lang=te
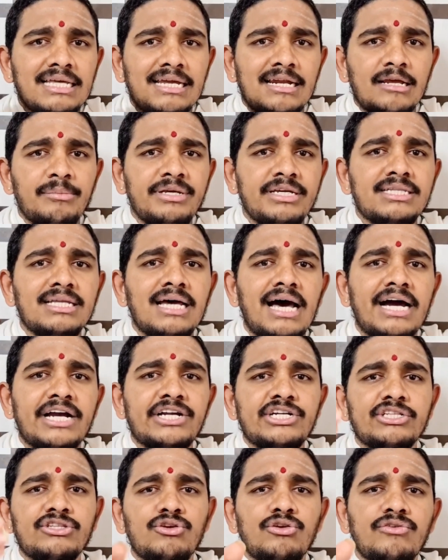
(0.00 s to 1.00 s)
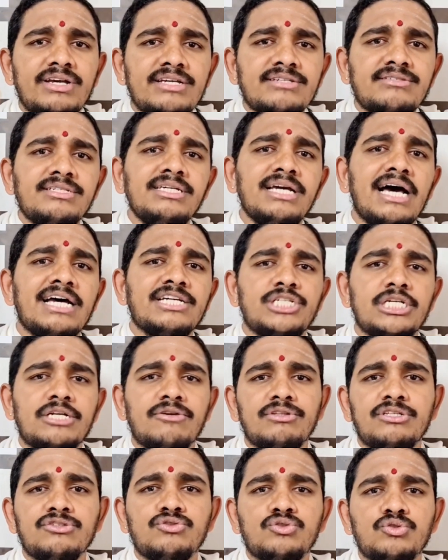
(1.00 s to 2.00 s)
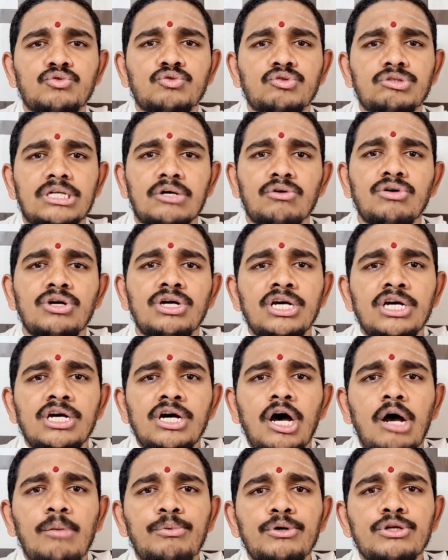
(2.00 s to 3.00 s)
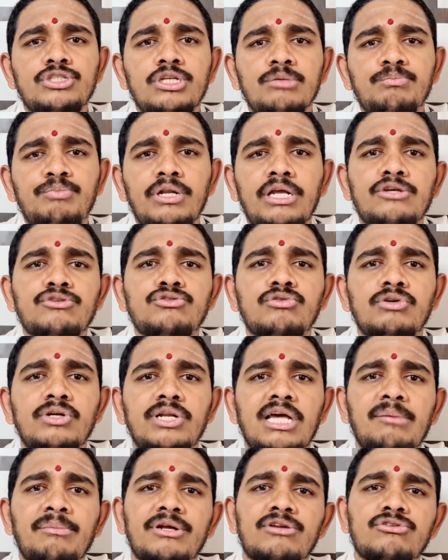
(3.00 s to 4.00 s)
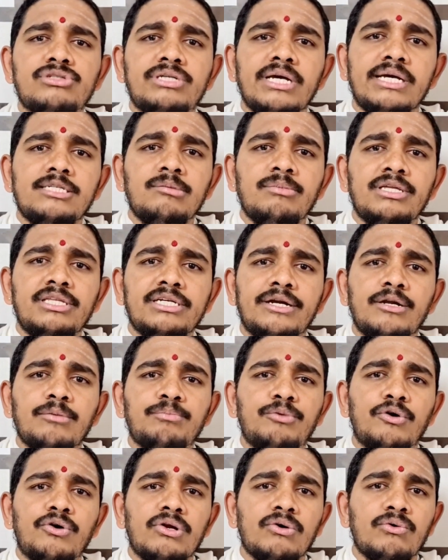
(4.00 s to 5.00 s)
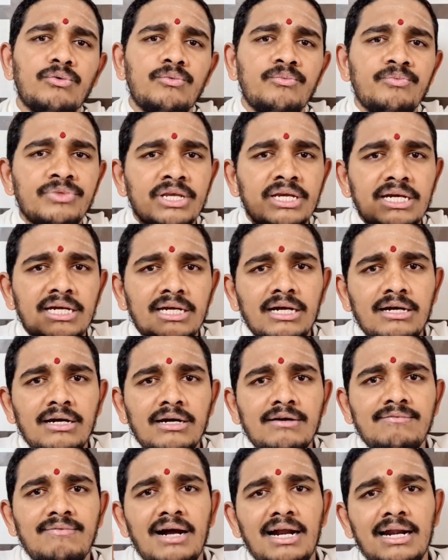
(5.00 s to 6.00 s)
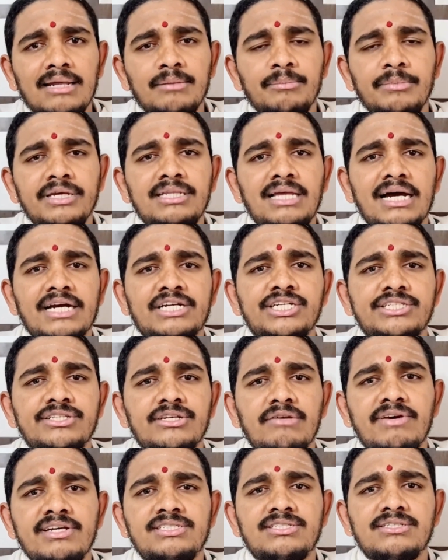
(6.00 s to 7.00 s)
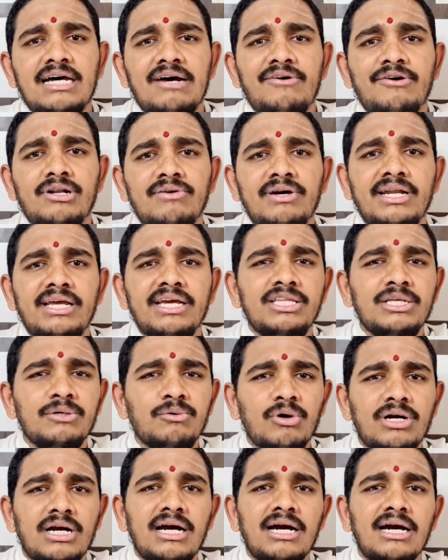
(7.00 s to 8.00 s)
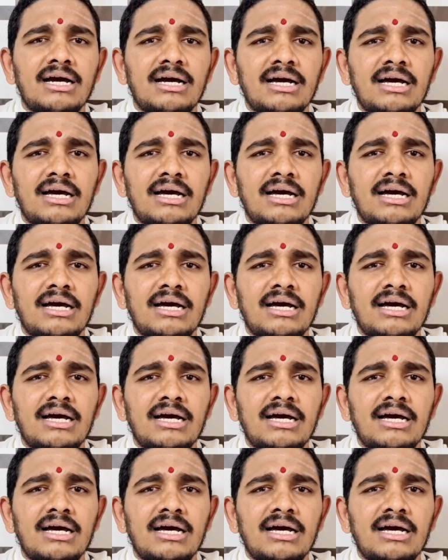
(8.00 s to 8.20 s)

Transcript: తల మీద అక్షతలు వేసి ఆశీర్వదిస్తూ ఉంటాం అప్పుడు చెప్పులు వేసుకునే మనం స్టేజ్ మీదకి వెళ్ళిపోవడం వాళ్ళ మీద అక్షతలు వేసి రావడం అనేది ఒక